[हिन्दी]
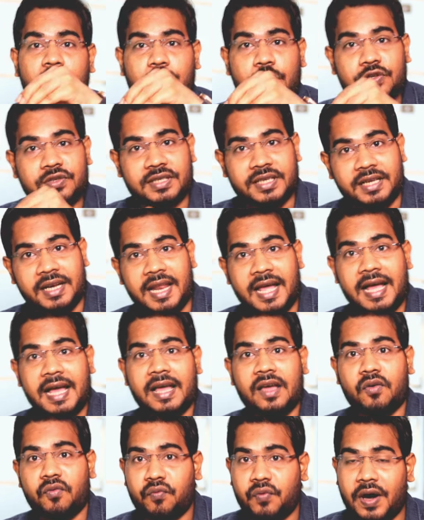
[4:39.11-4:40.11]
जो ज़िला
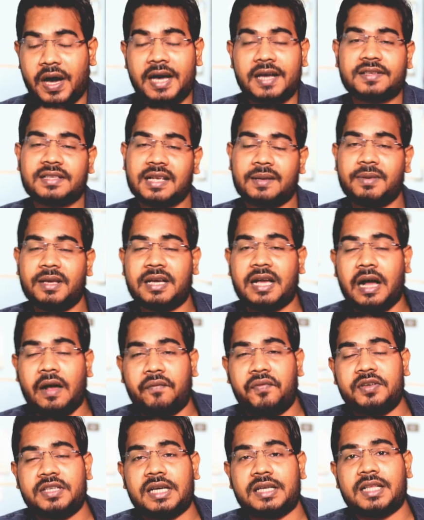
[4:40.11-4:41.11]
है वहां से भी
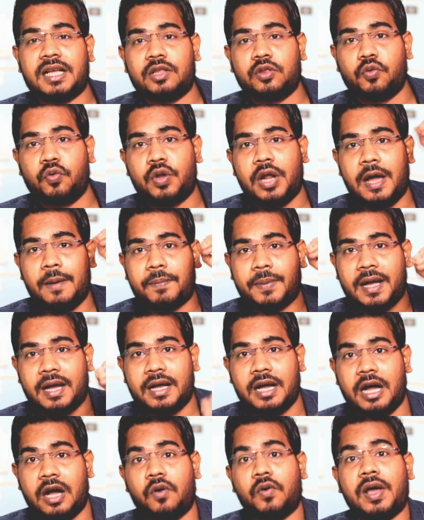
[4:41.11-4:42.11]
काफ़ी ज़्यादा दूर आपका
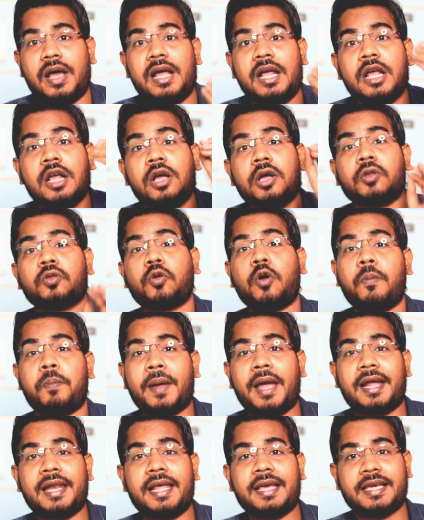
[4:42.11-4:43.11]
गांव है तो
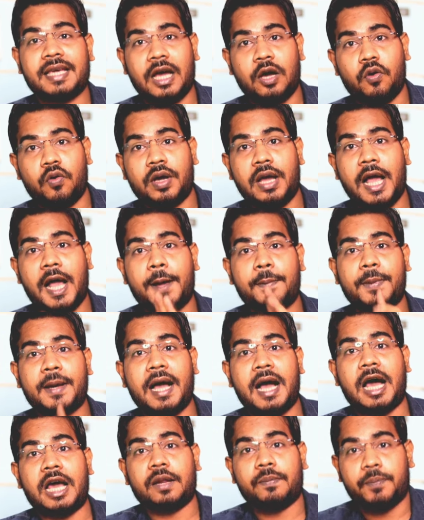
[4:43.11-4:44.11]
पहले क्या होगा
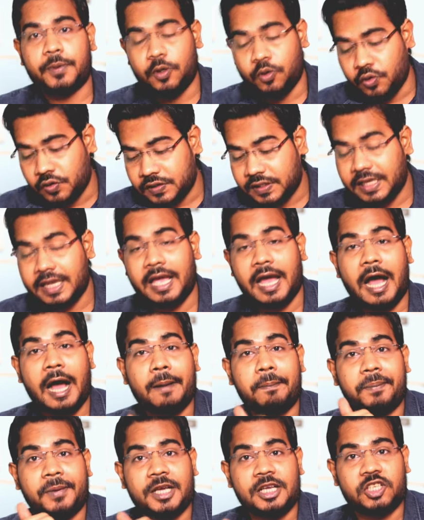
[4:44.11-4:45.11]
आपका आरपीओ से
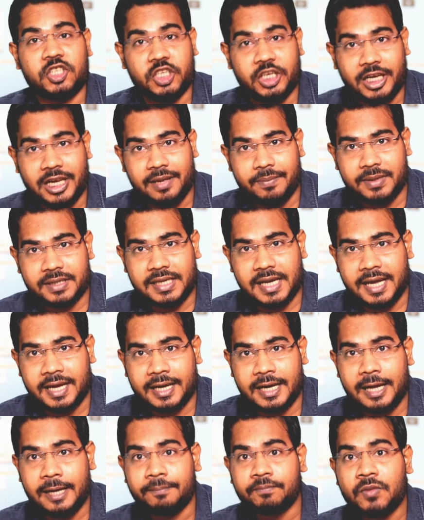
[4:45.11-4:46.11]
आपके ज़िले में
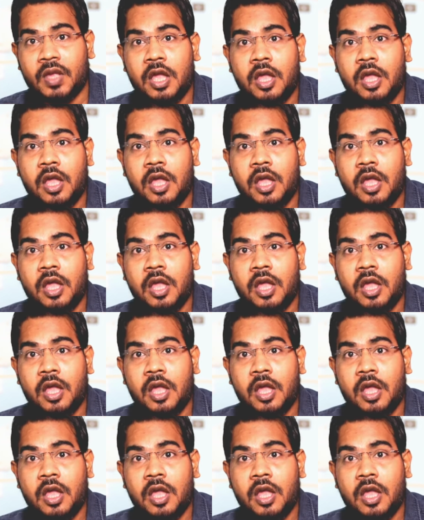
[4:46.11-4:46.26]
जाएगा